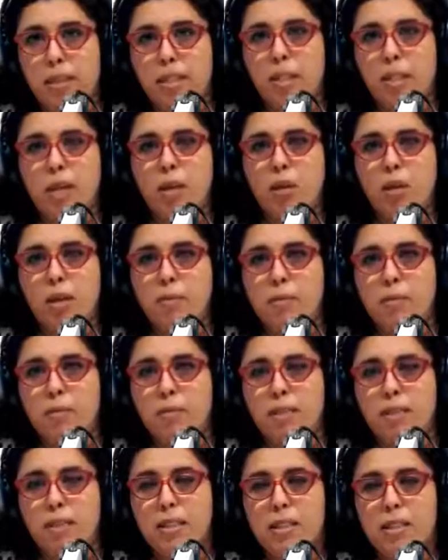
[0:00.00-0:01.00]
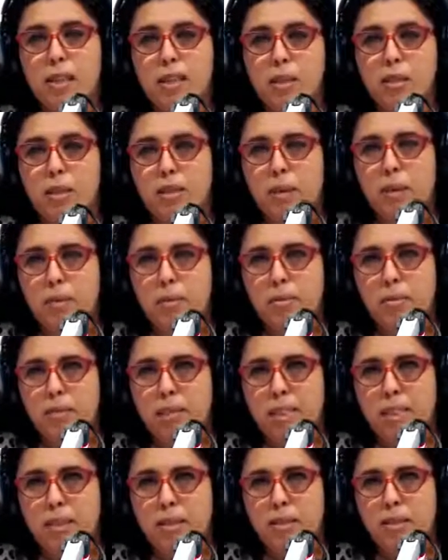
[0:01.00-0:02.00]
دينار و500 دينار
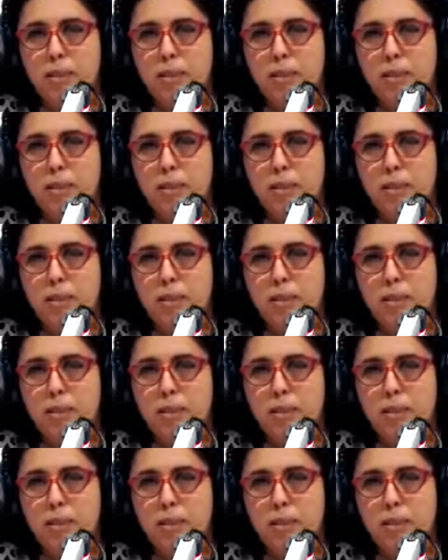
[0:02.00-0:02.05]
و700